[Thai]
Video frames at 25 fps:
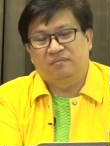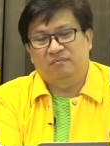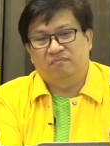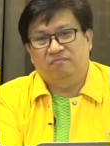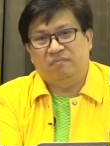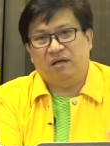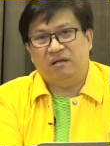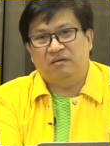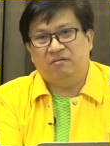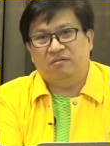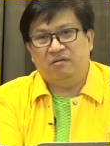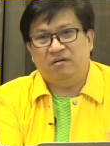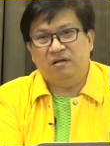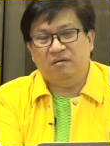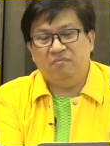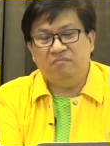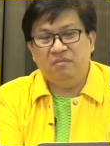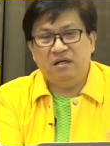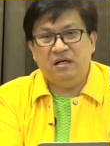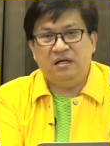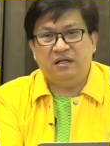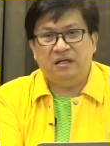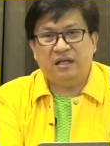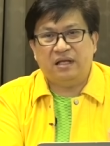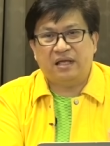เป็นเครื่อง
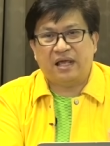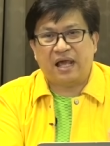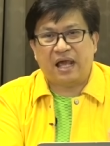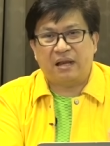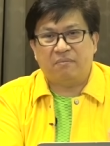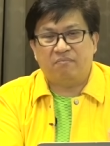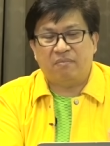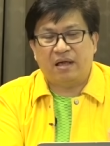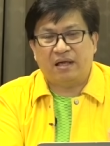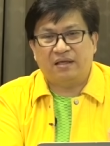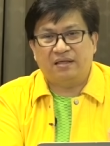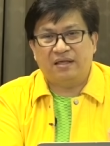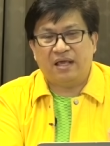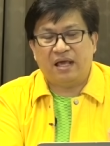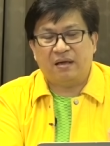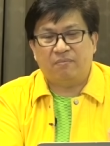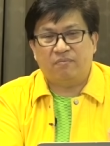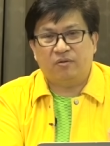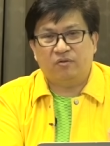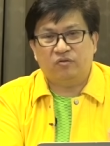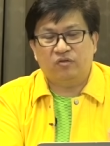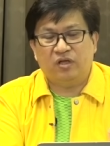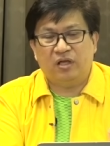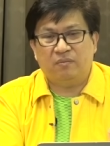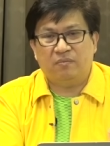มือในการแบ่งแยก
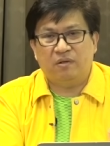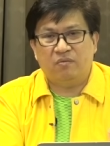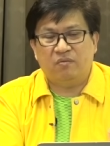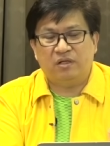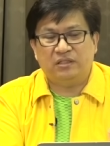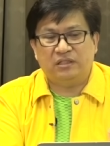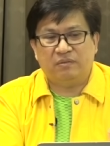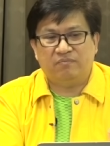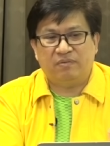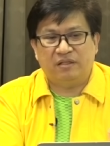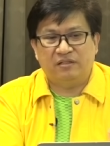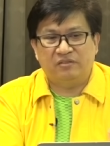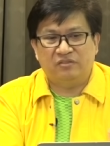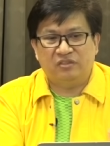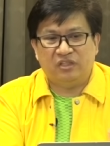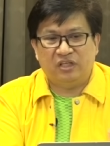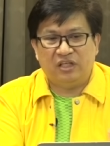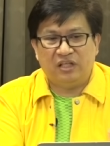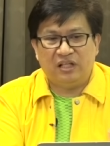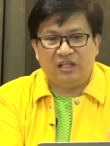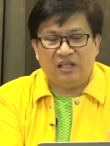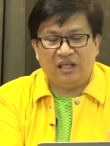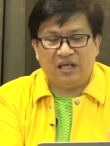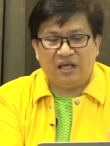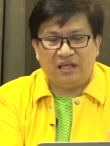ประเทศไม่ว่าจะเป็นซี
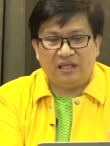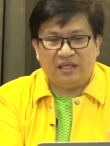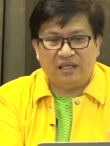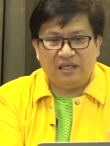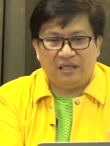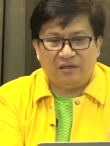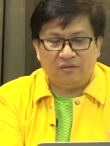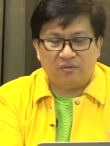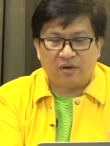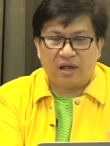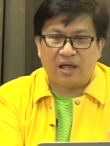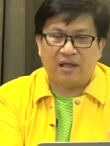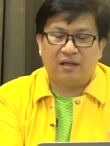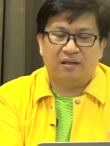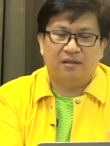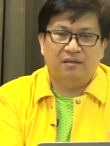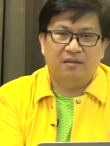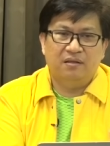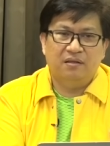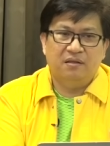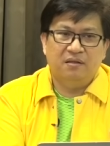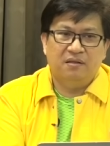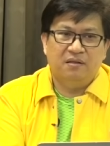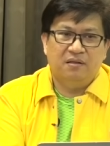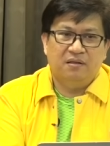เรียอิรัก
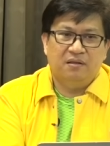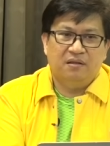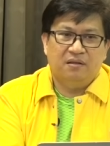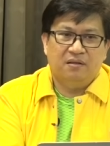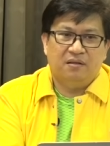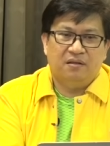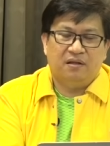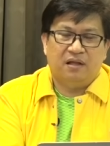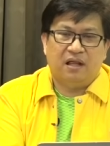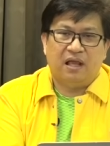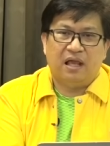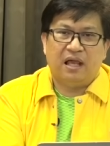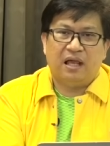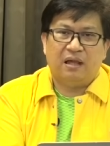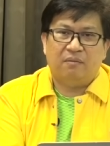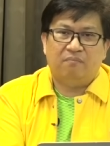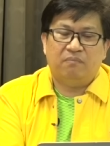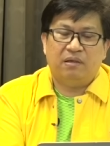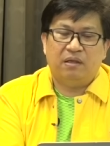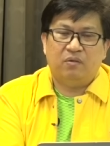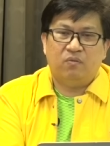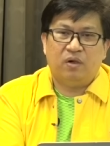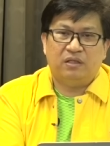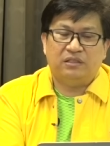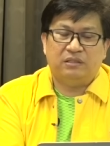นะฮะ
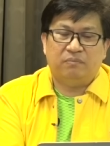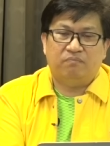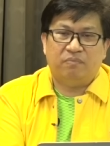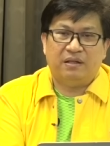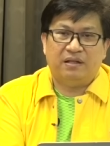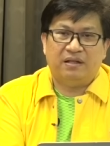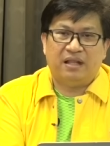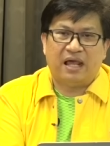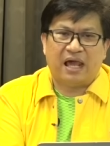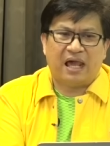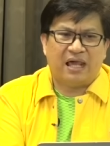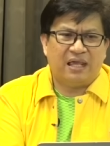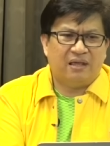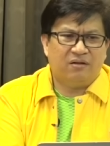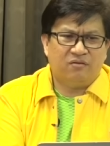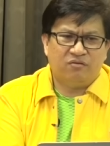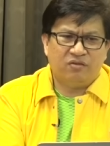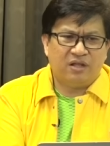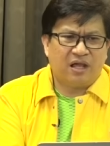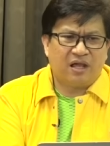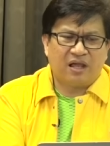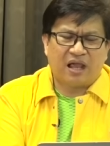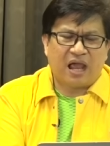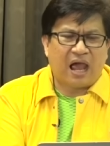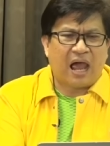ไม่ว่าจะเป็นไทยหรือ
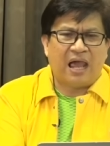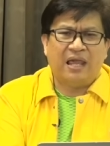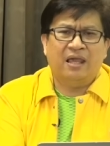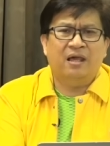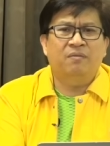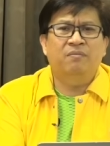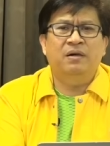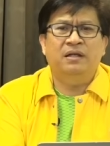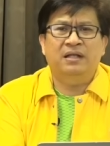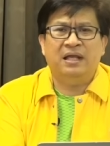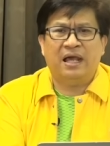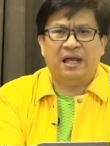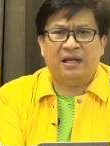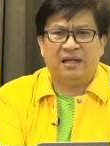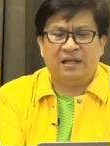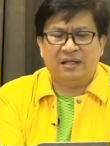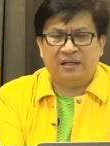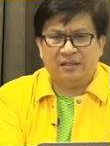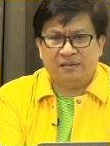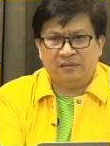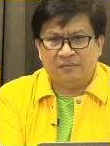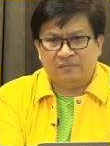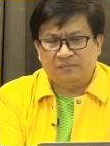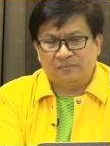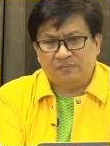ยักษ์ไข่ก็เหมือนกัน
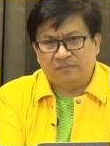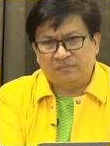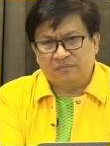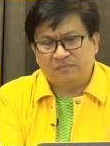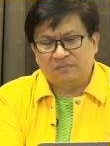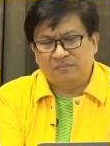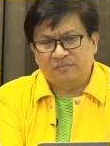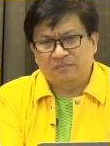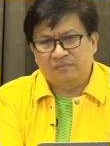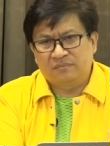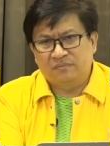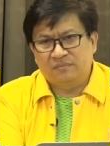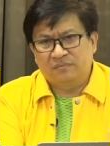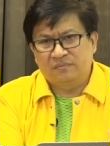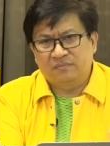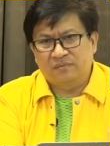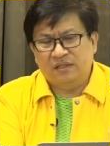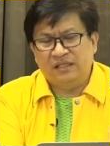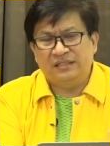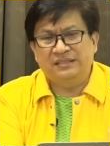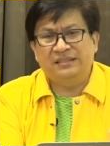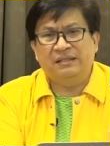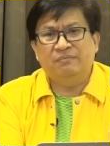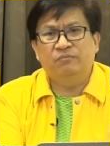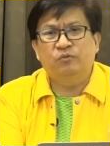นะ
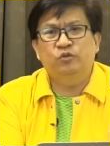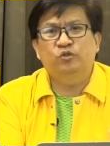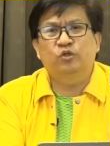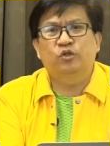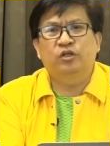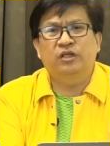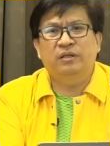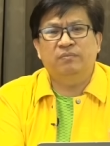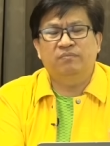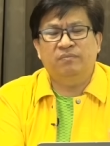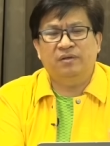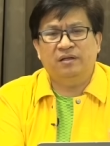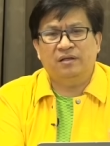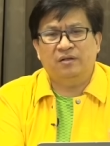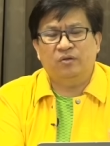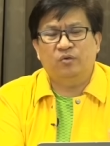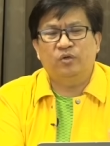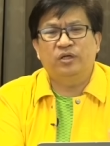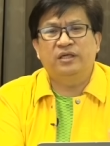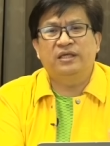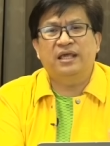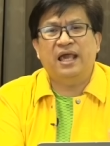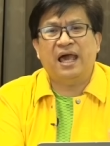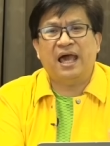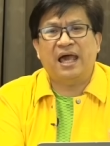มุสลิมโร
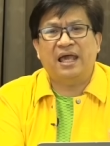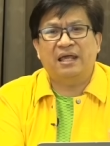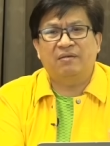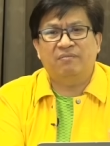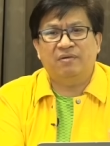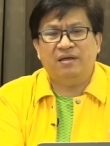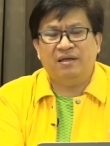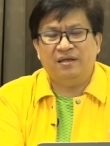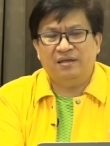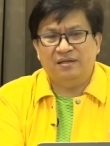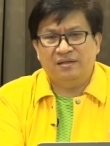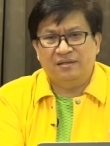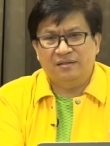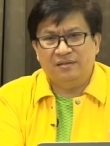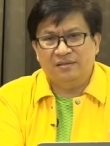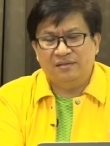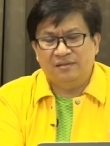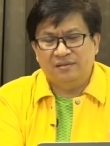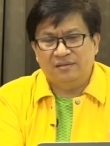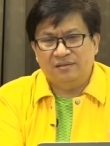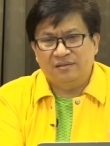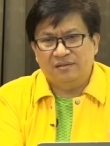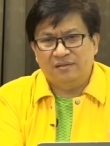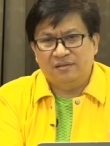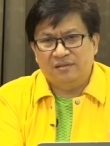ฮิงญาเห็นไหม
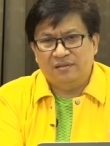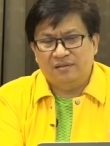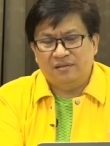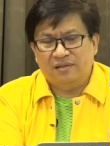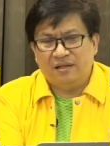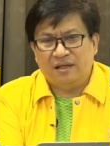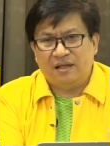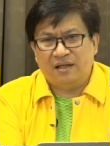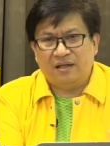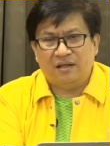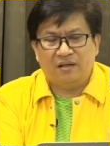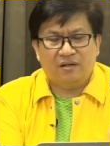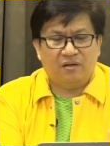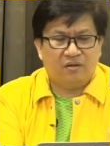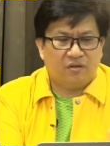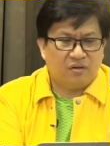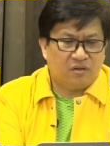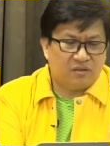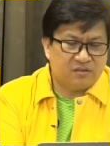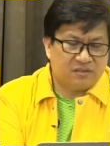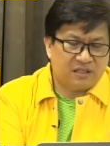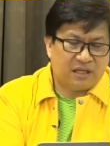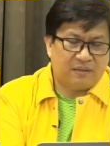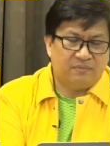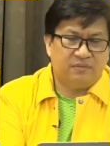นะแล้วก็
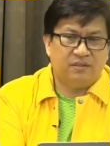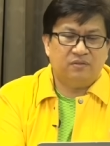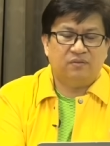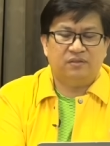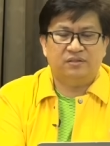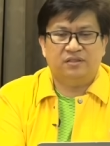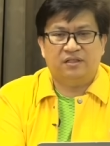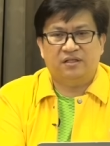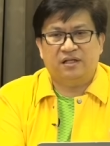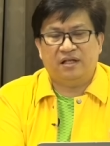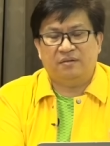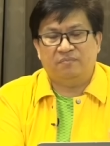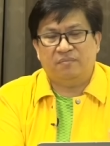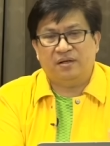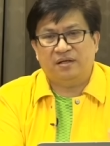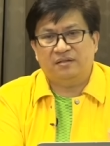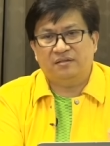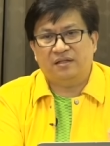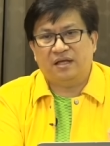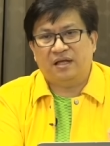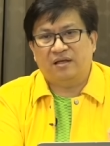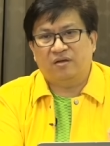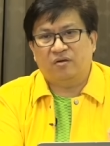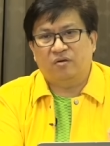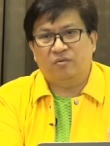สามจังหวัดชายแดนภาค
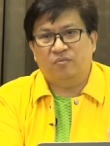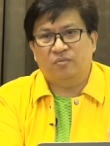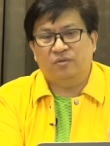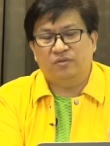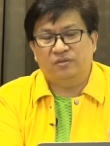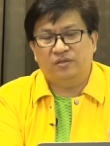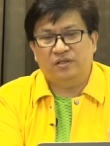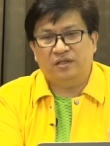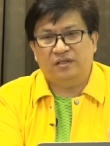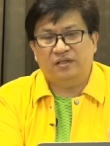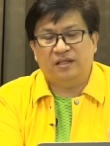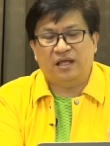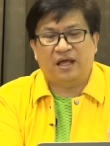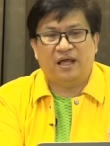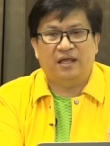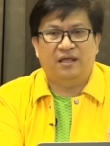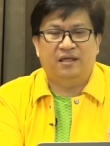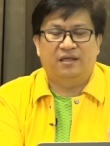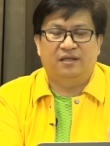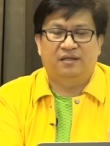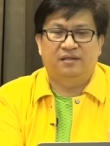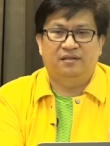ใต้ของประเทศไทย